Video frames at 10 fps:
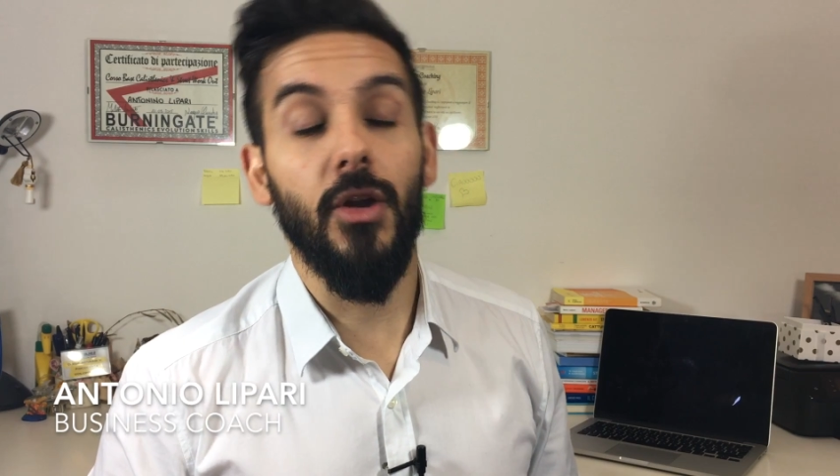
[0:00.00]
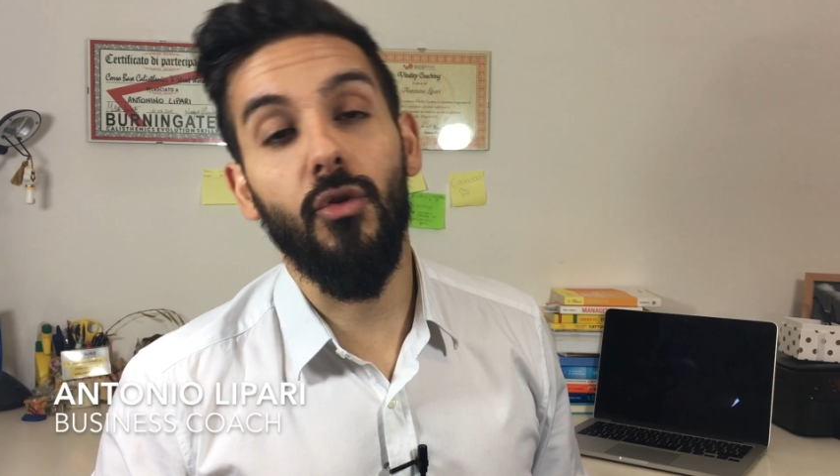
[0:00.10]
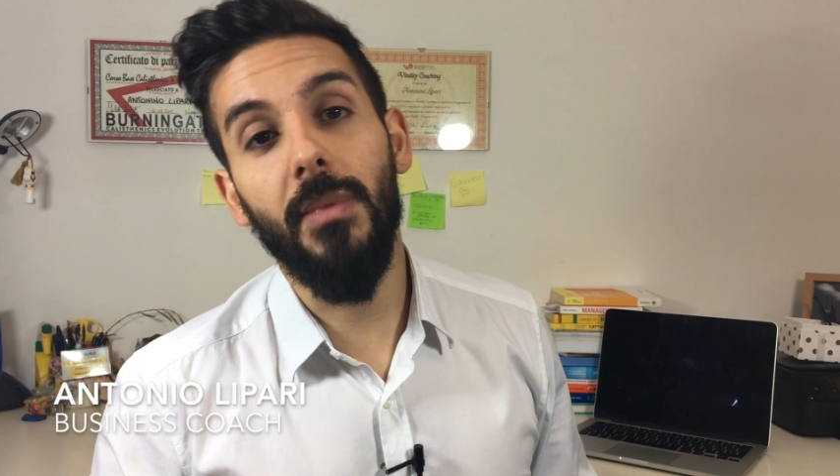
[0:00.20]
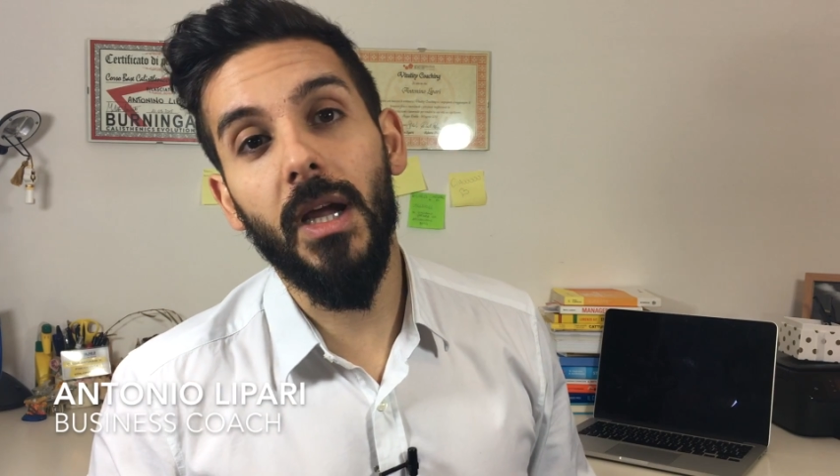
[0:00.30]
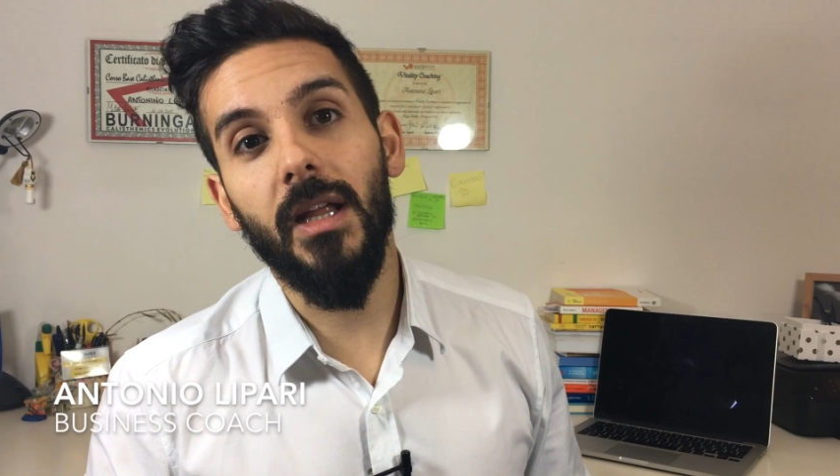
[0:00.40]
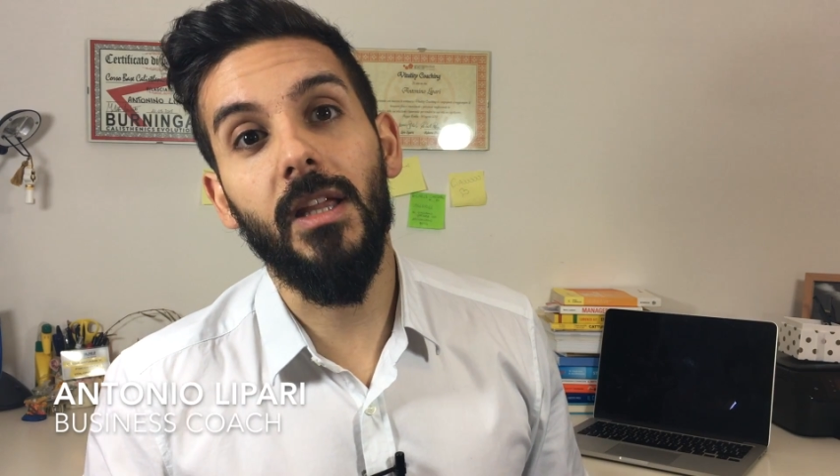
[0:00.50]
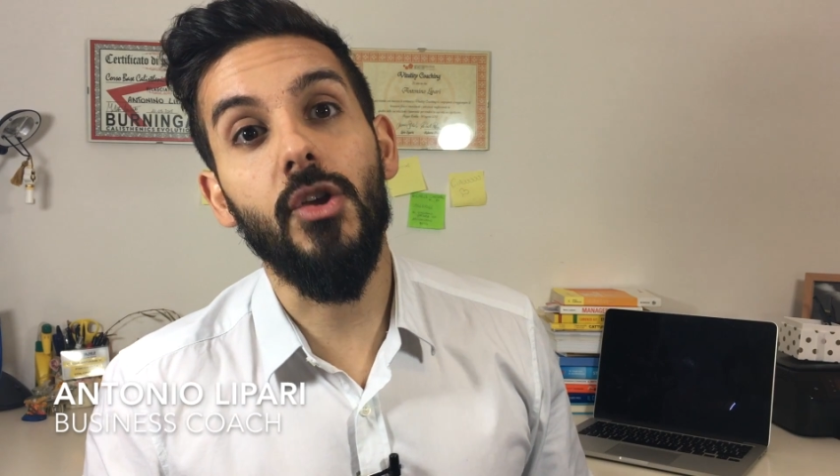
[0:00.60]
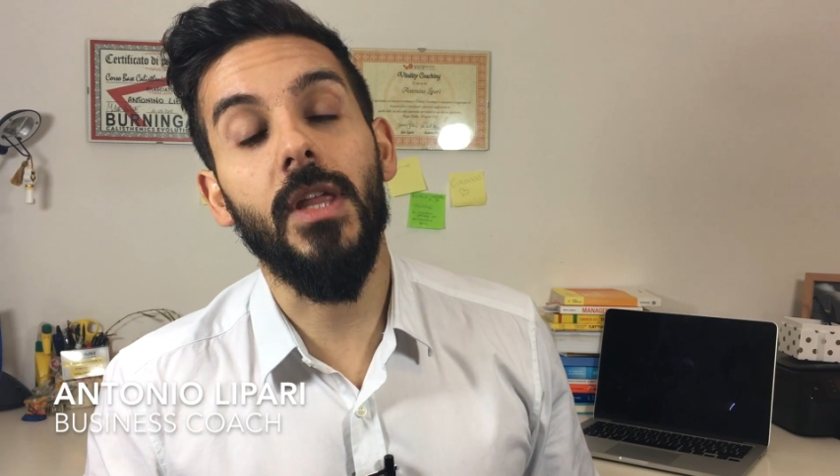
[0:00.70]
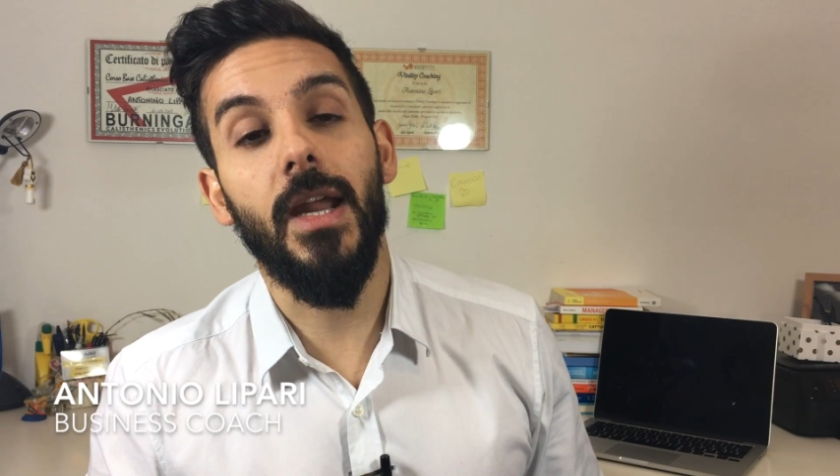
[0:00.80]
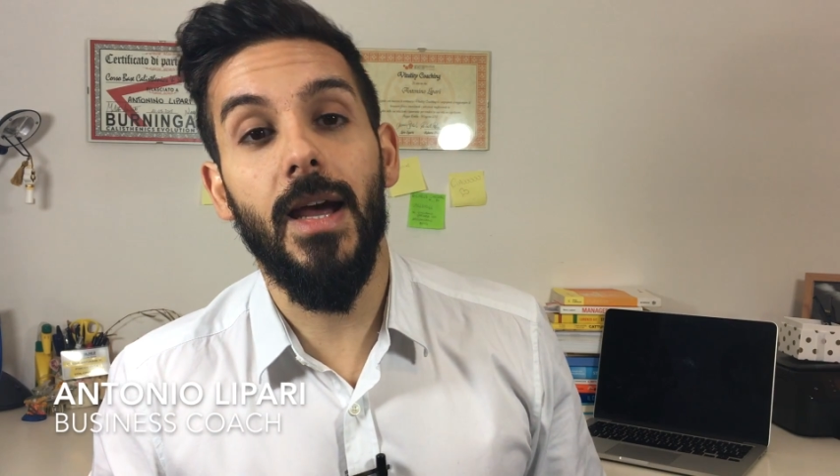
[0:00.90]
la rubrica che ti
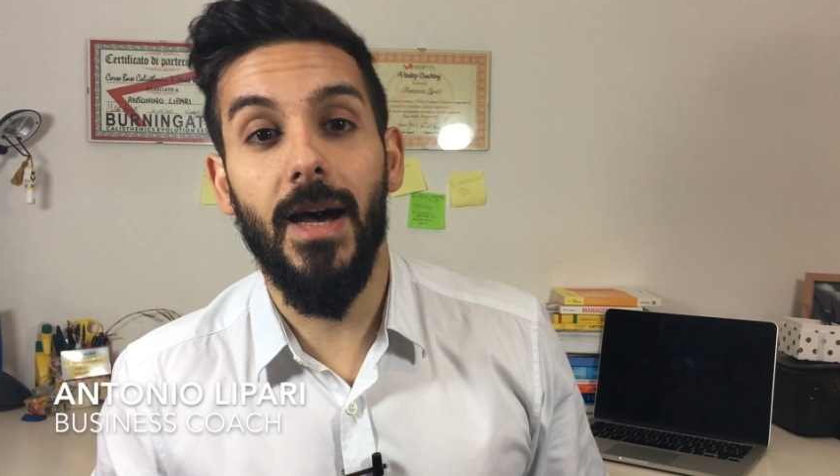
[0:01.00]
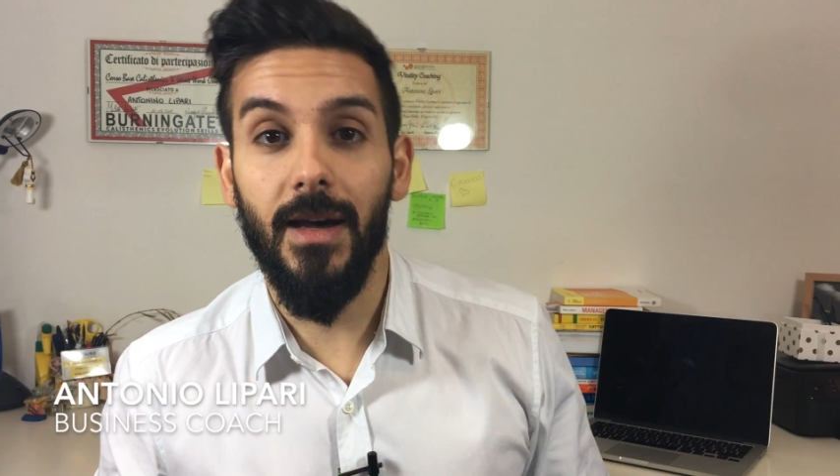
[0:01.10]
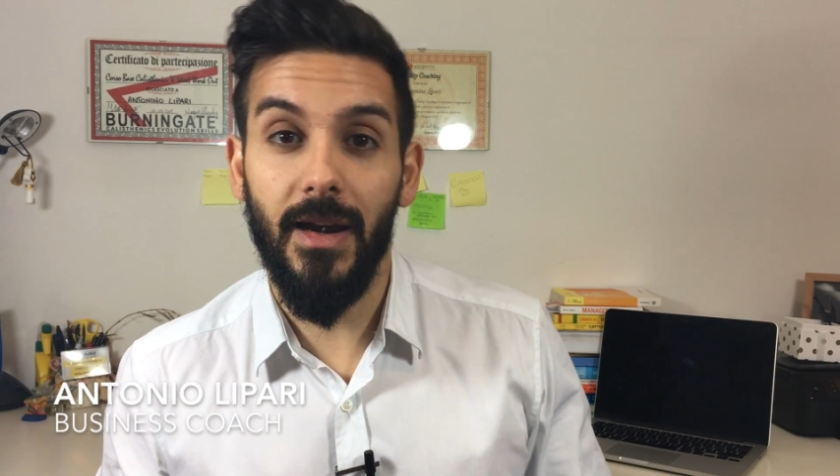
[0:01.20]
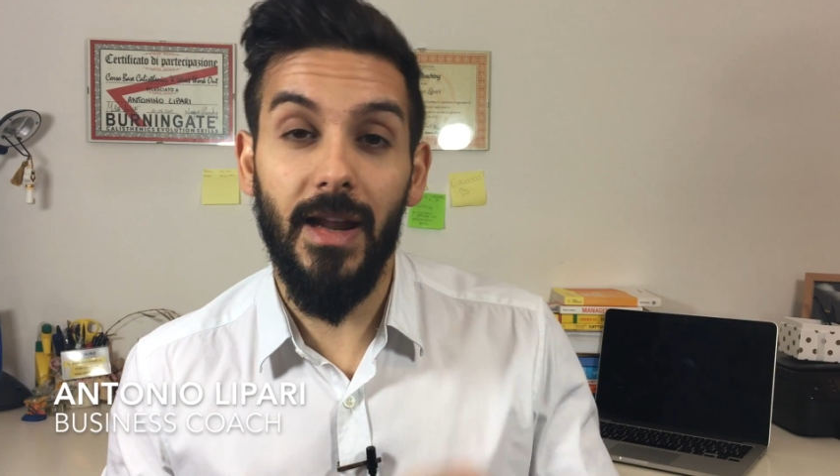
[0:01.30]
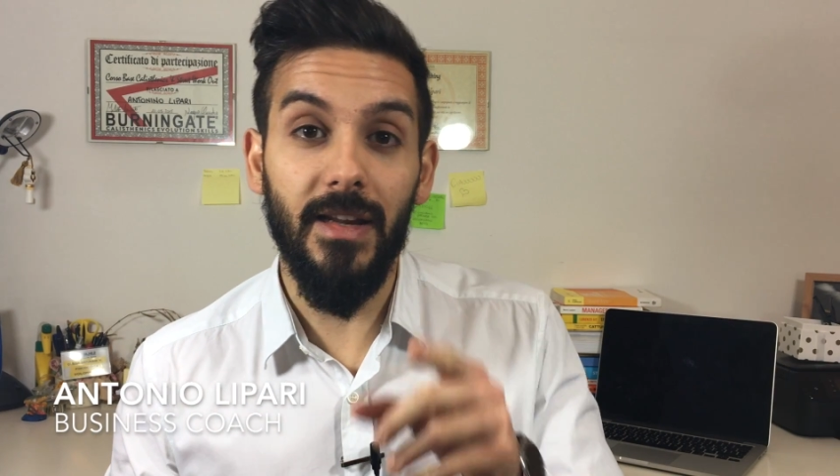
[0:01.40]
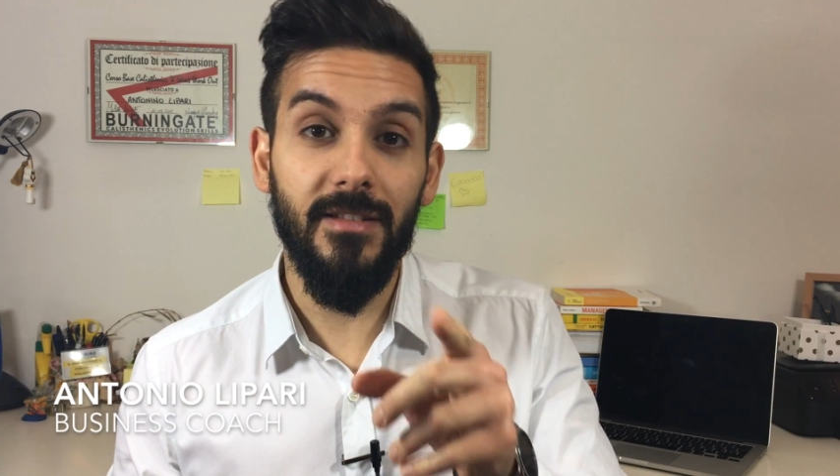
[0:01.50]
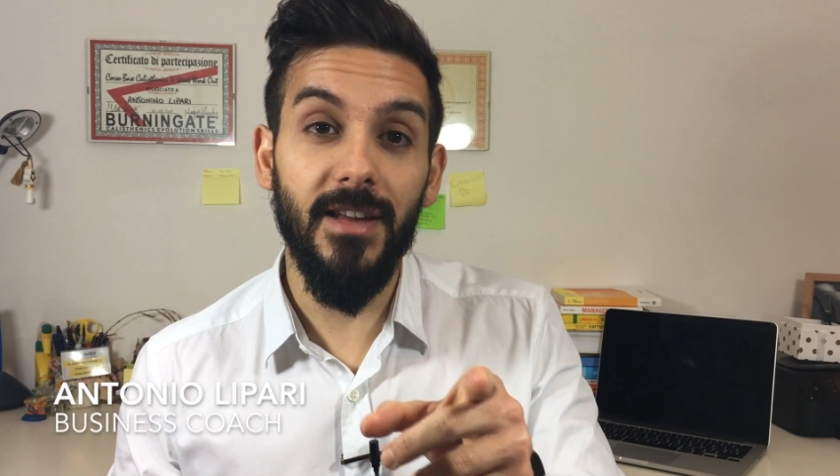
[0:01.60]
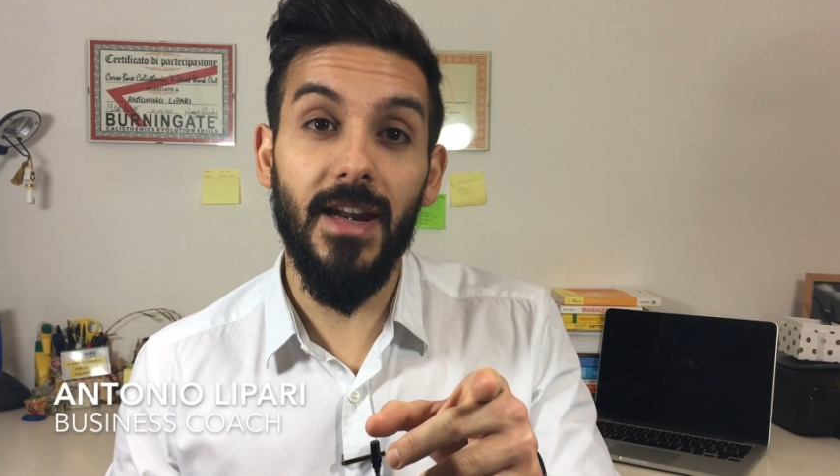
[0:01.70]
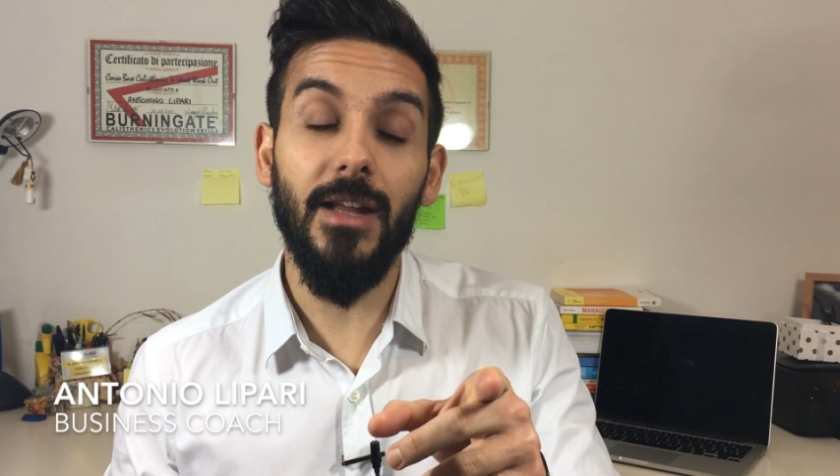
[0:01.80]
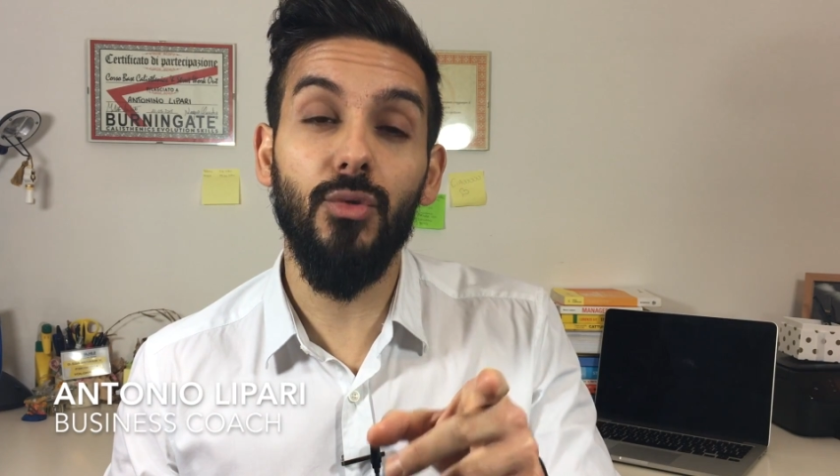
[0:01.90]
aiuterà a realizzare la